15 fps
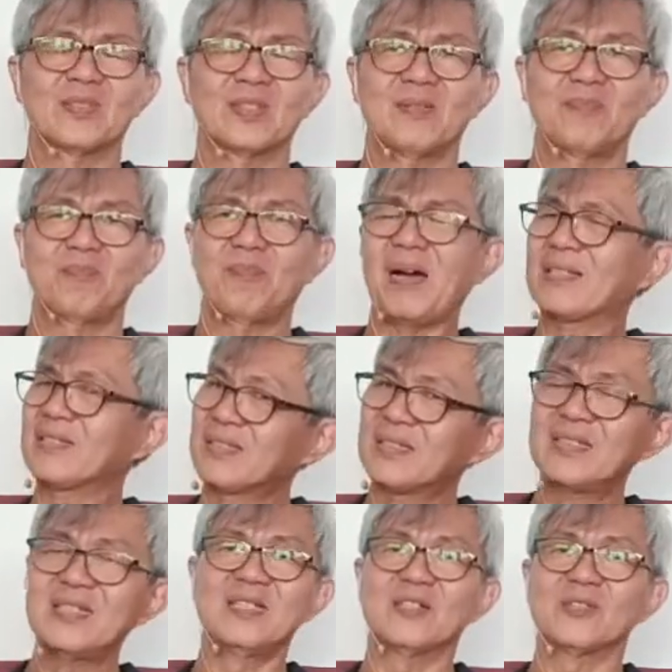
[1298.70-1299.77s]

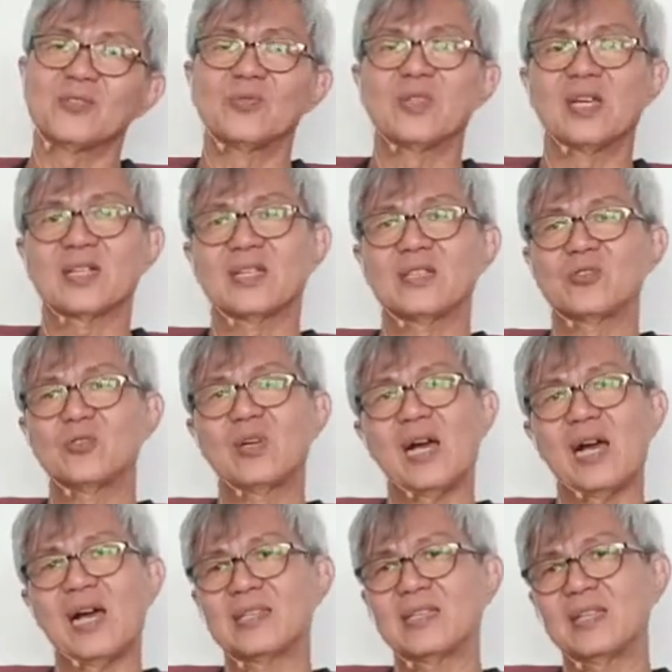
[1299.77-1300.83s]
pasti ya saudara juga
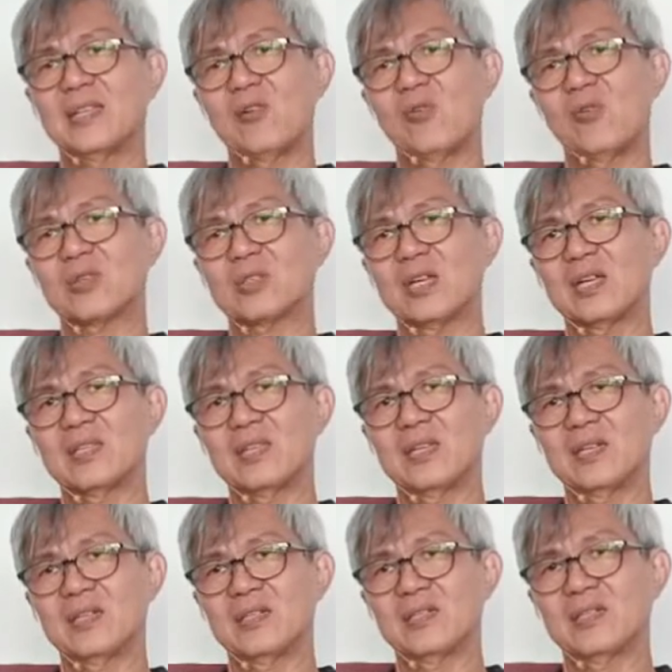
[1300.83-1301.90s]
adalah orang yang